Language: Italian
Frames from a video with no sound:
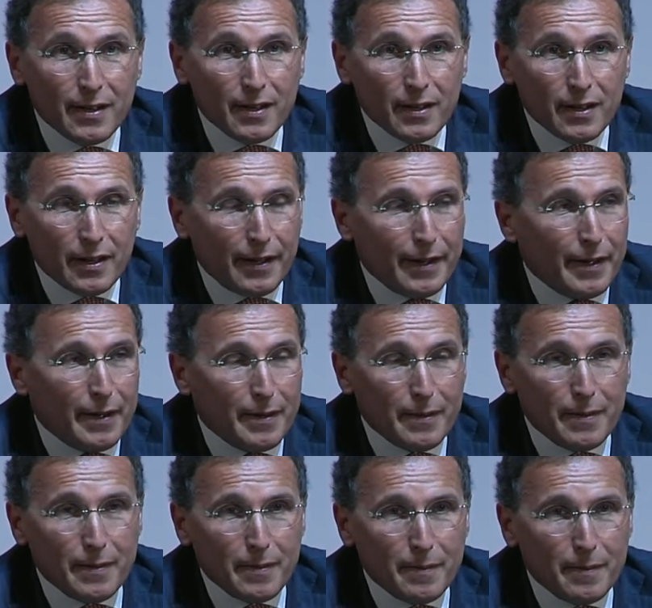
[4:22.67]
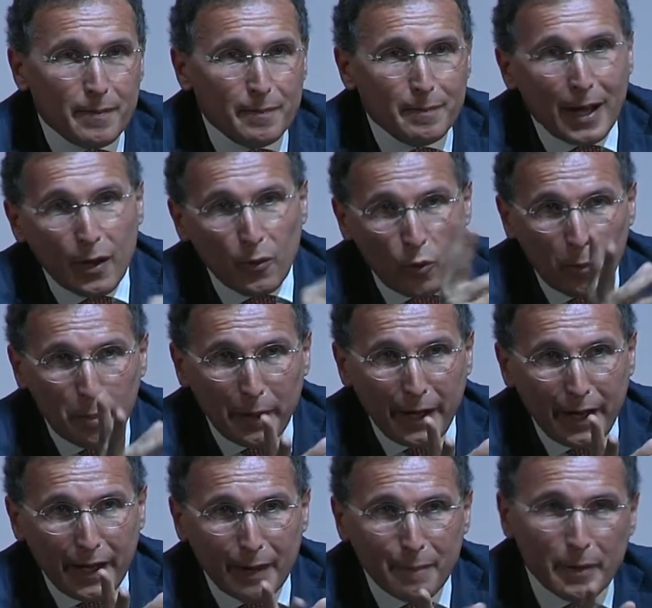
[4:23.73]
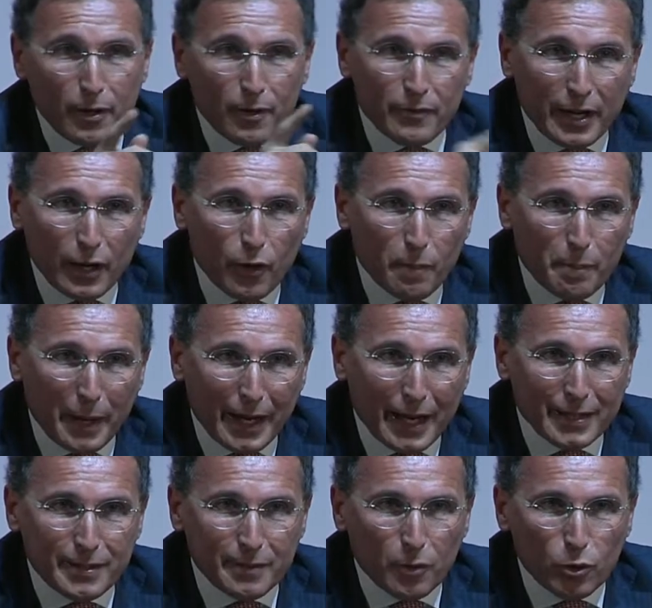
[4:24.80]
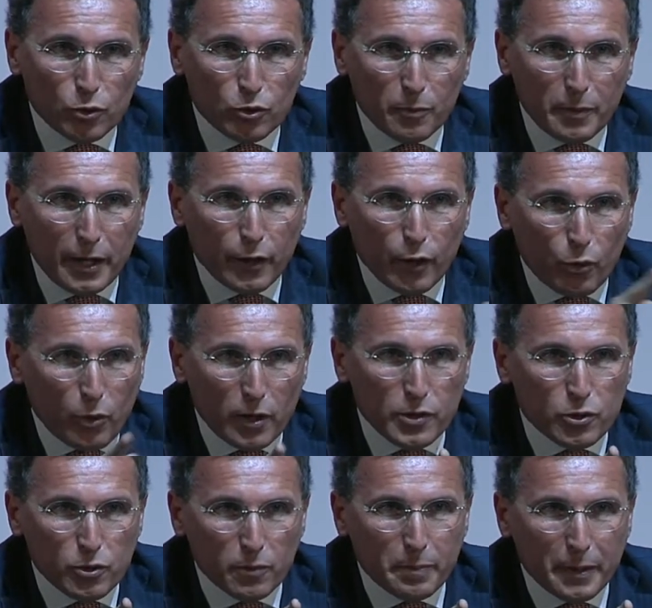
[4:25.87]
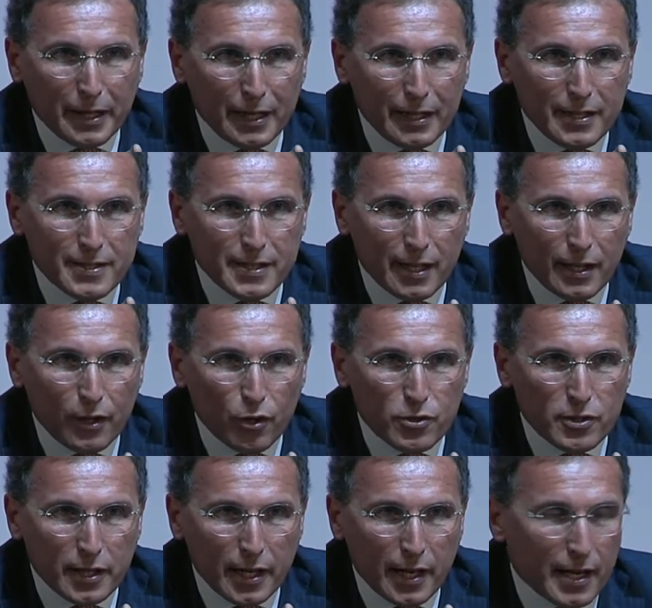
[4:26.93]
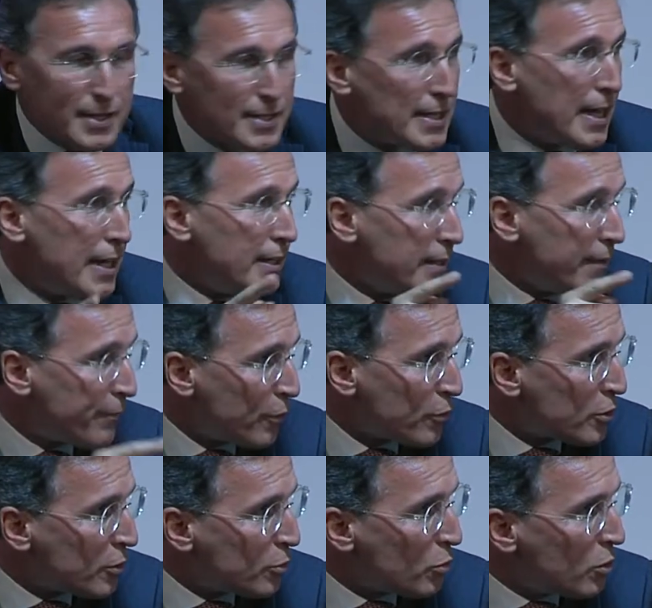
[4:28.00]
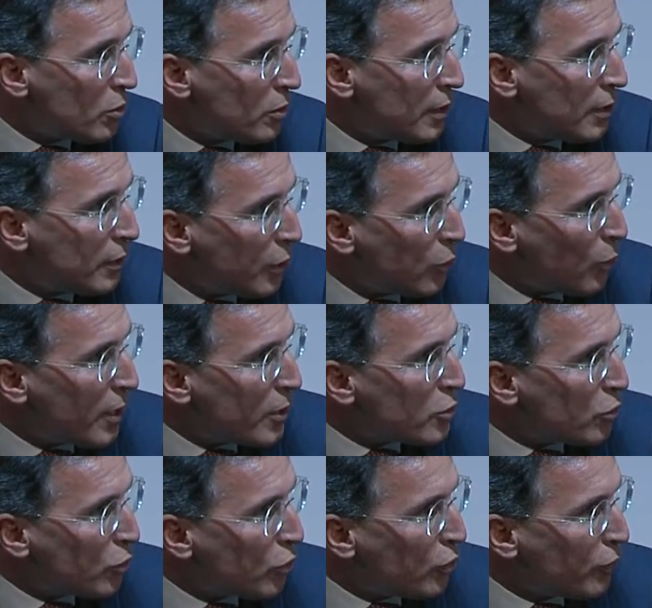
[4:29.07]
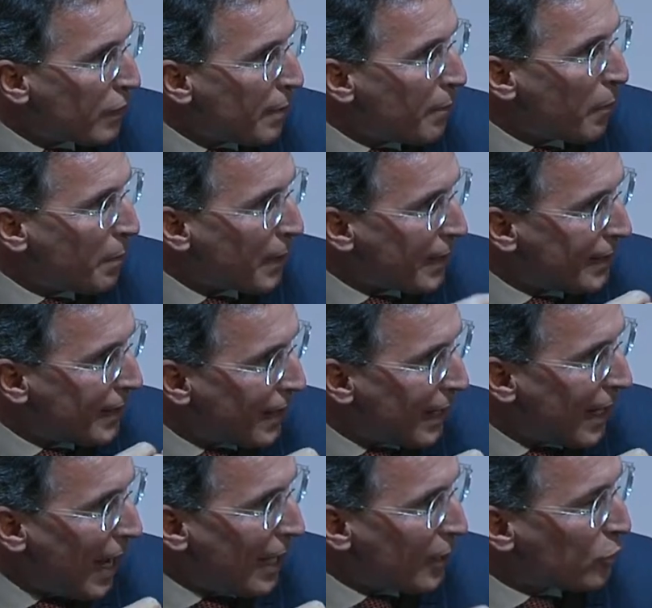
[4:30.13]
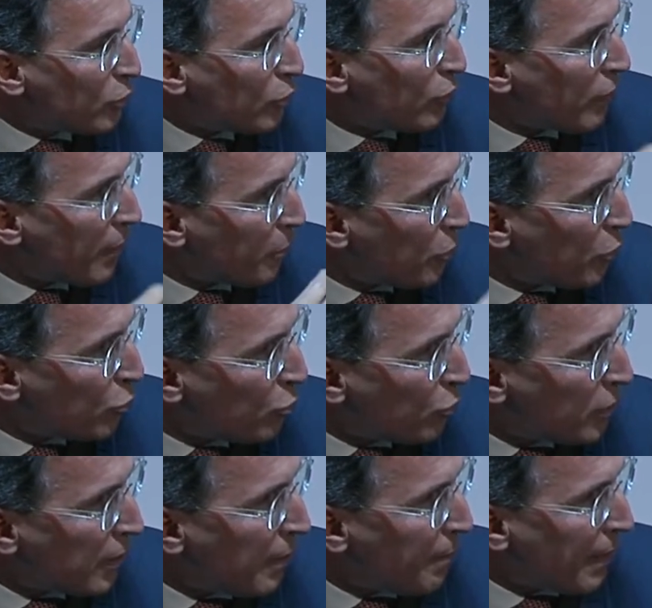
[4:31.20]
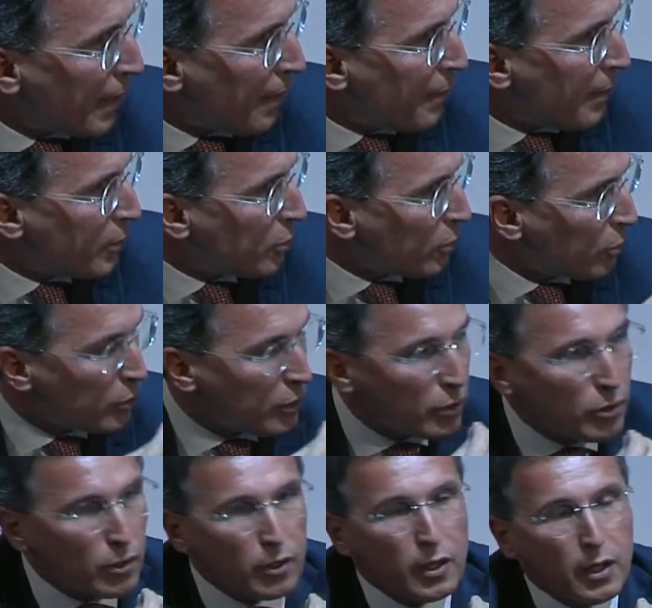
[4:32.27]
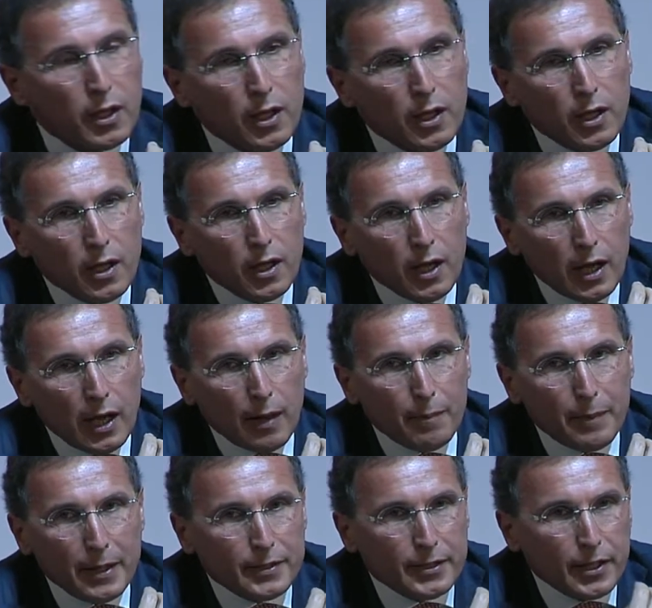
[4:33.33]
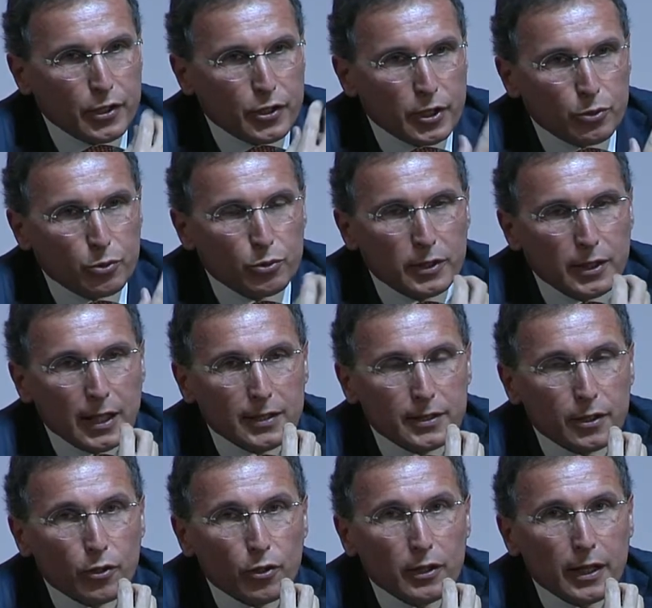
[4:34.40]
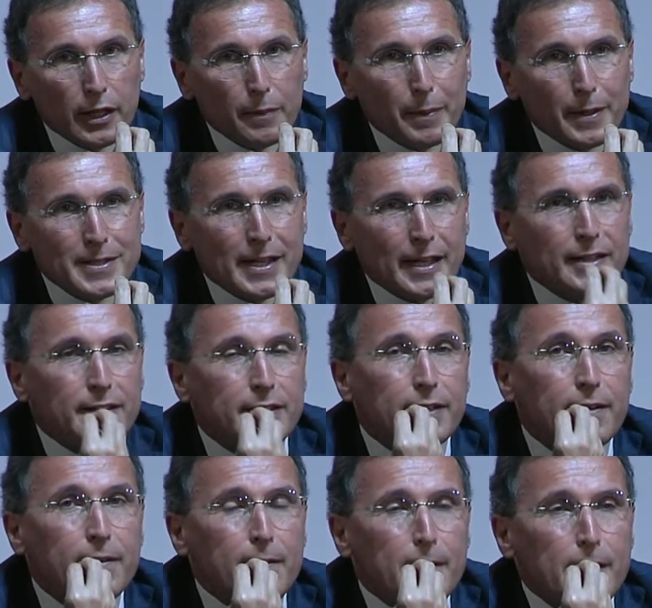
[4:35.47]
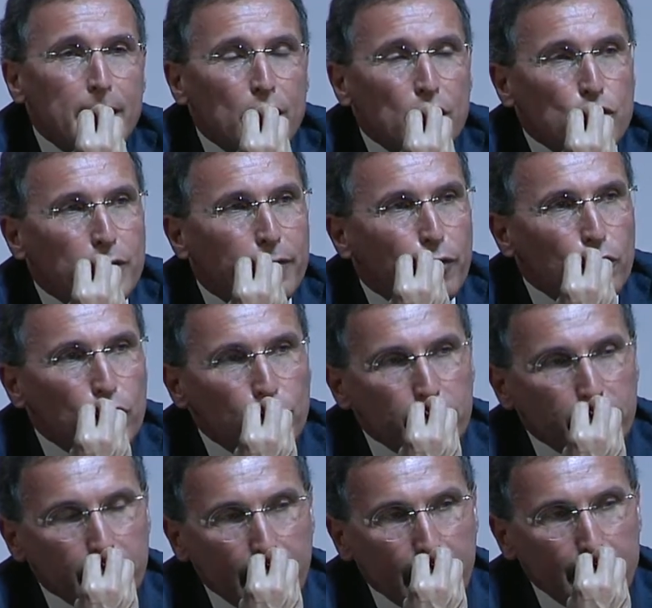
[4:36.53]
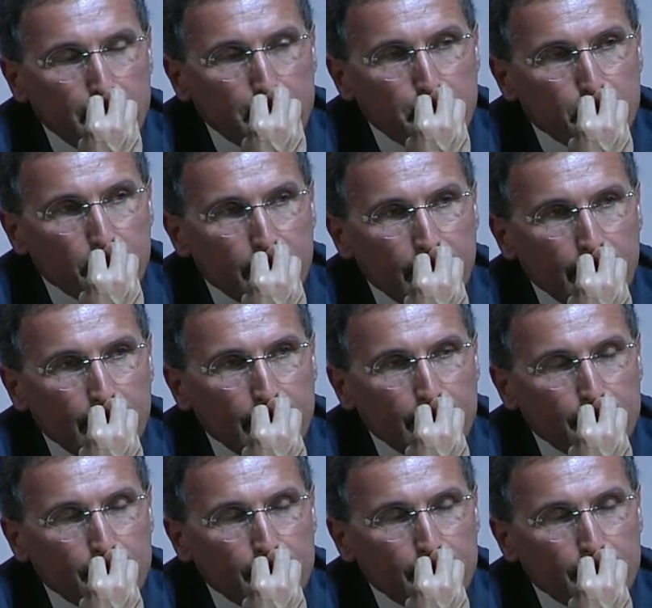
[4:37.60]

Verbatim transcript: eh, ma europei che però vengono pagati molto meno e questo penalizza le nostre aziende, forse di, di questo noi dovremmo prenderne atto, dovremmo discuterne in Parlamento, lo dico a Beatrice e a tutti gli altri colleghi presenti. Cioè voglio dire, eh,